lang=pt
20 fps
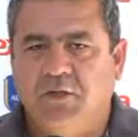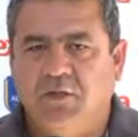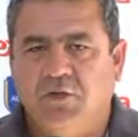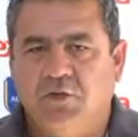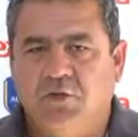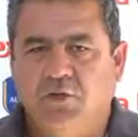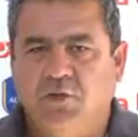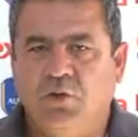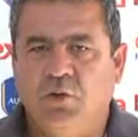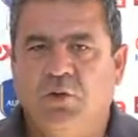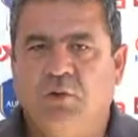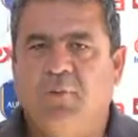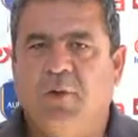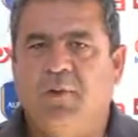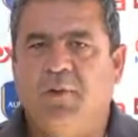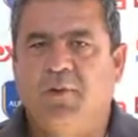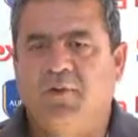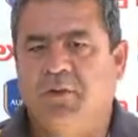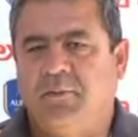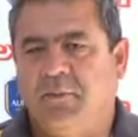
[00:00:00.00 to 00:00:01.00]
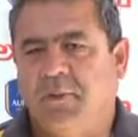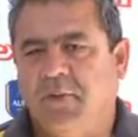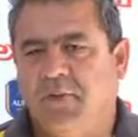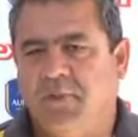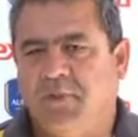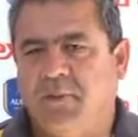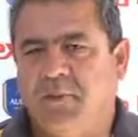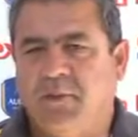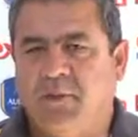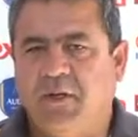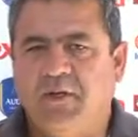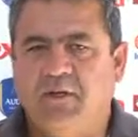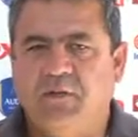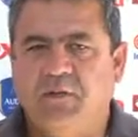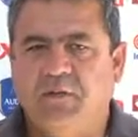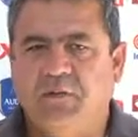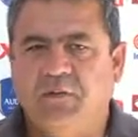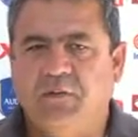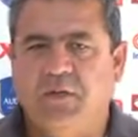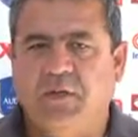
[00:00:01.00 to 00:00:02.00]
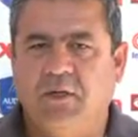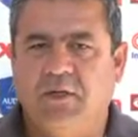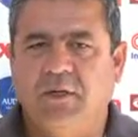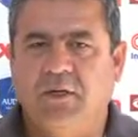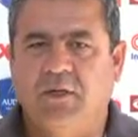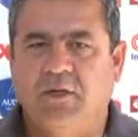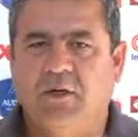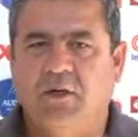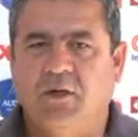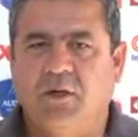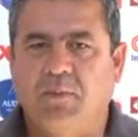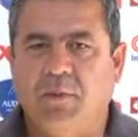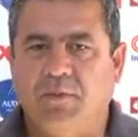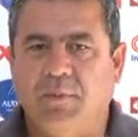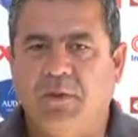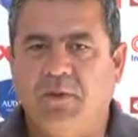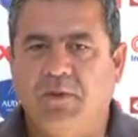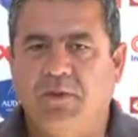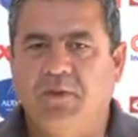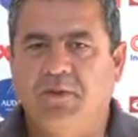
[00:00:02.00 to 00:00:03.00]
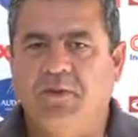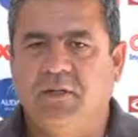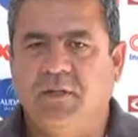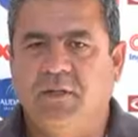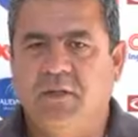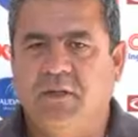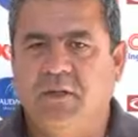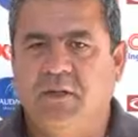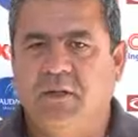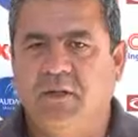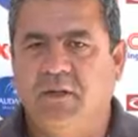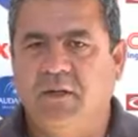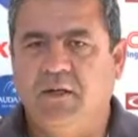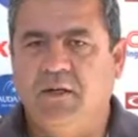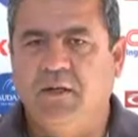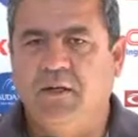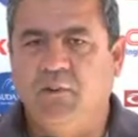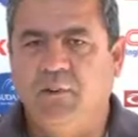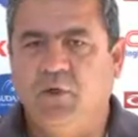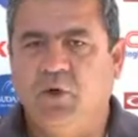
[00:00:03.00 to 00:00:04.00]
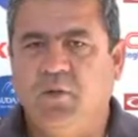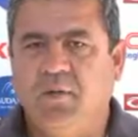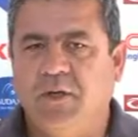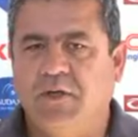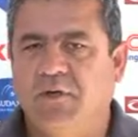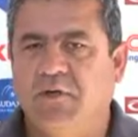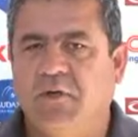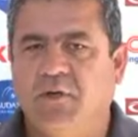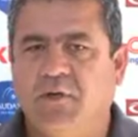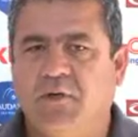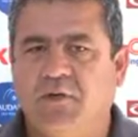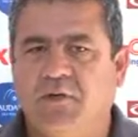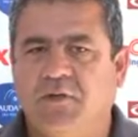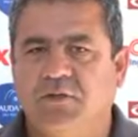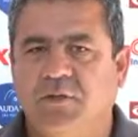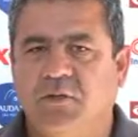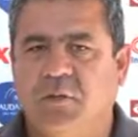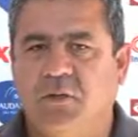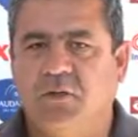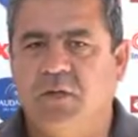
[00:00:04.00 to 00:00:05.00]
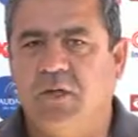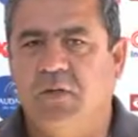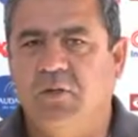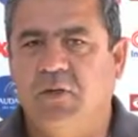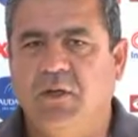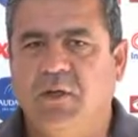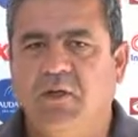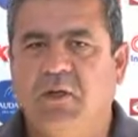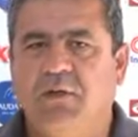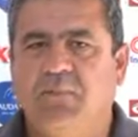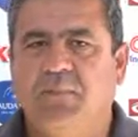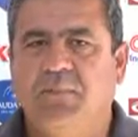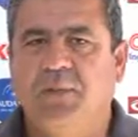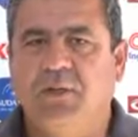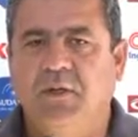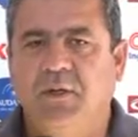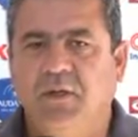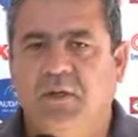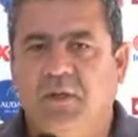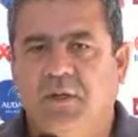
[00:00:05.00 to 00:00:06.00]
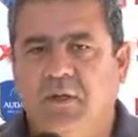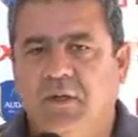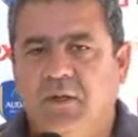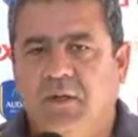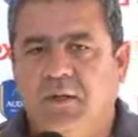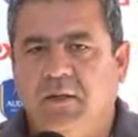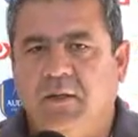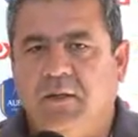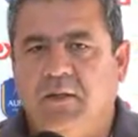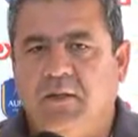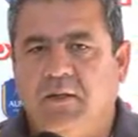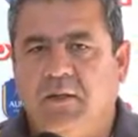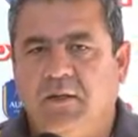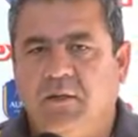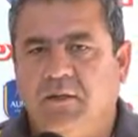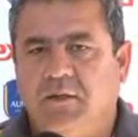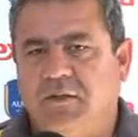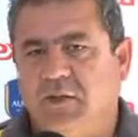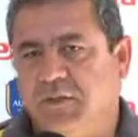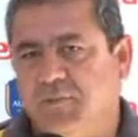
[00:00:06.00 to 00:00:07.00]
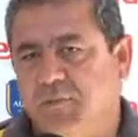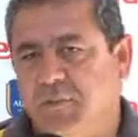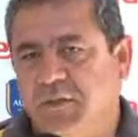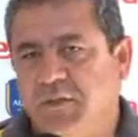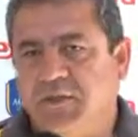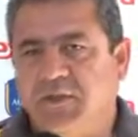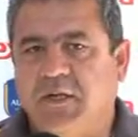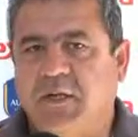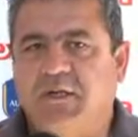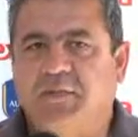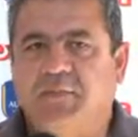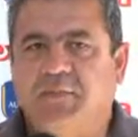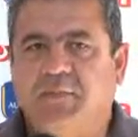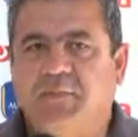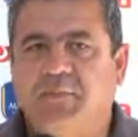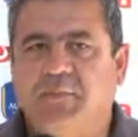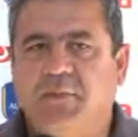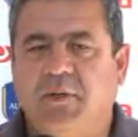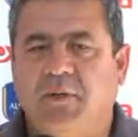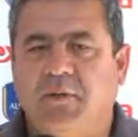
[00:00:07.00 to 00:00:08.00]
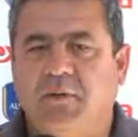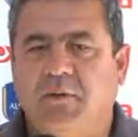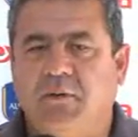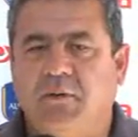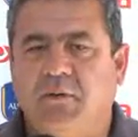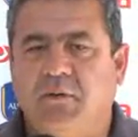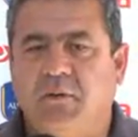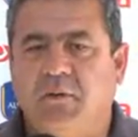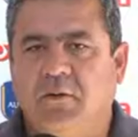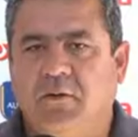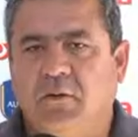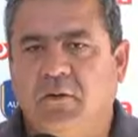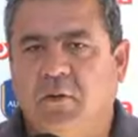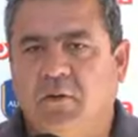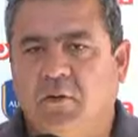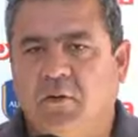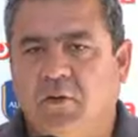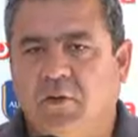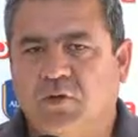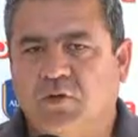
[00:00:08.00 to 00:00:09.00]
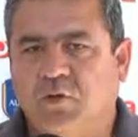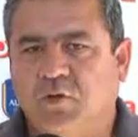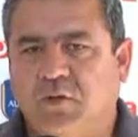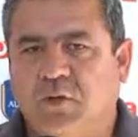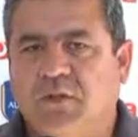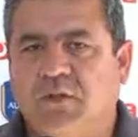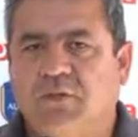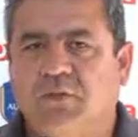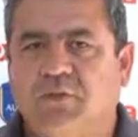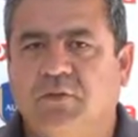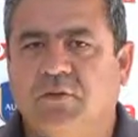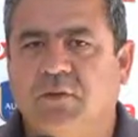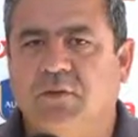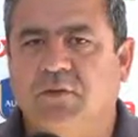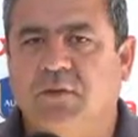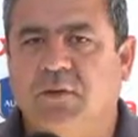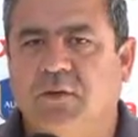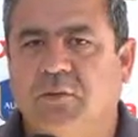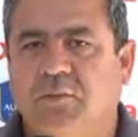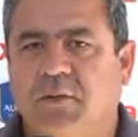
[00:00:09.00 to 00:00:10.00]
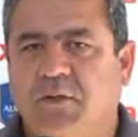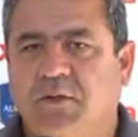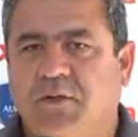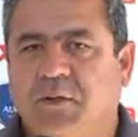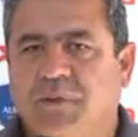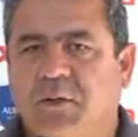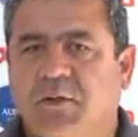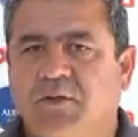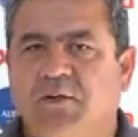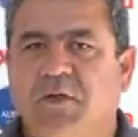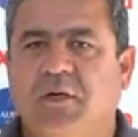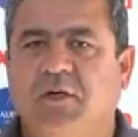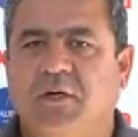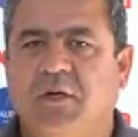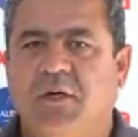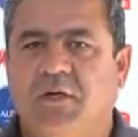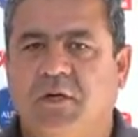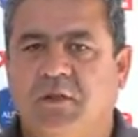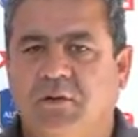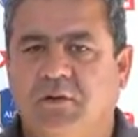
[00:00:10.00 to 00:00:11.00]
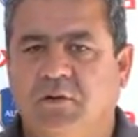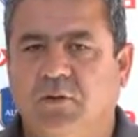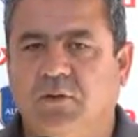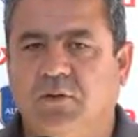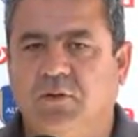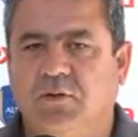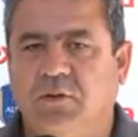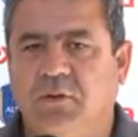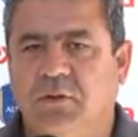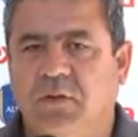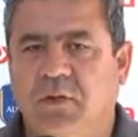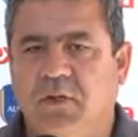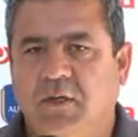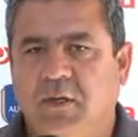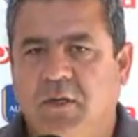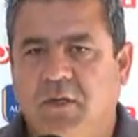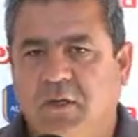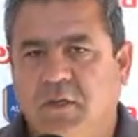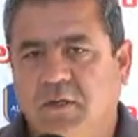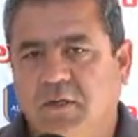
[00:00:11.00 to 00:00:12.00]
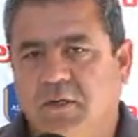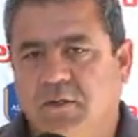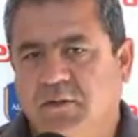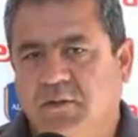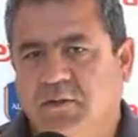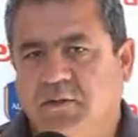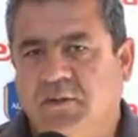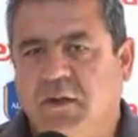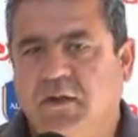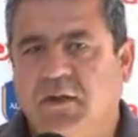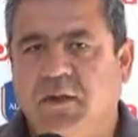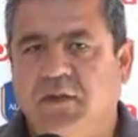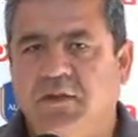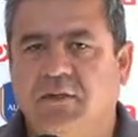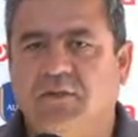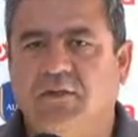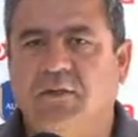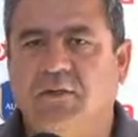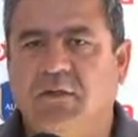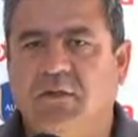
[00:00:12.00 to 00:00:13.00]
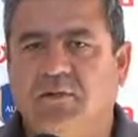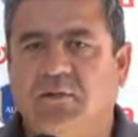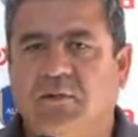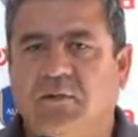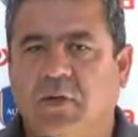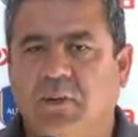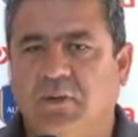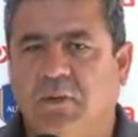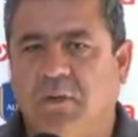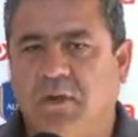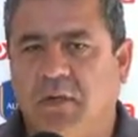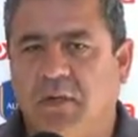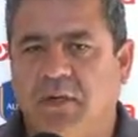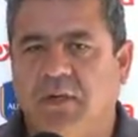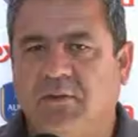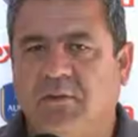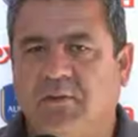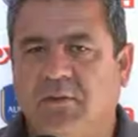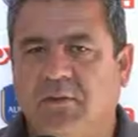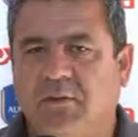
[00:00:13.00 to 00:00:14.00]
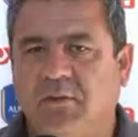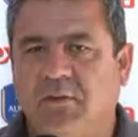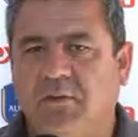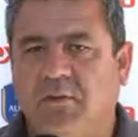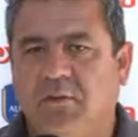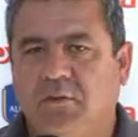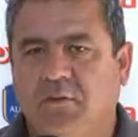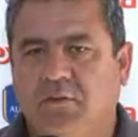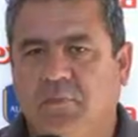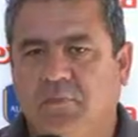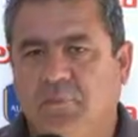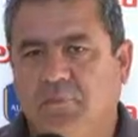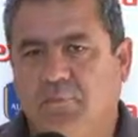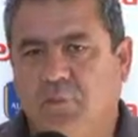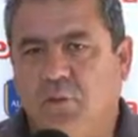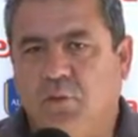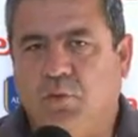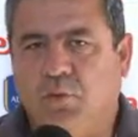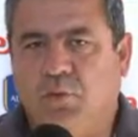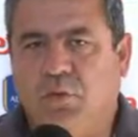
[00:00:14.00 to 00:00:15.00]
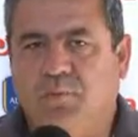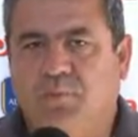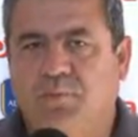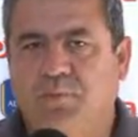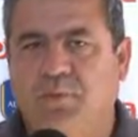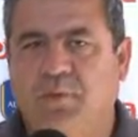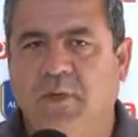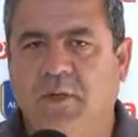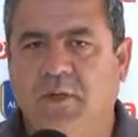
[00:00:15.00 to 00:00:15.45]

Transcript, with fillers: de junho para a preparação da, da, da Copa Paulista, era a preocupação nossa de montar uma equipe e se precisasse para ah, algumas contratações, já só para enxertar na A2. A gente está analisando o campeonato, procura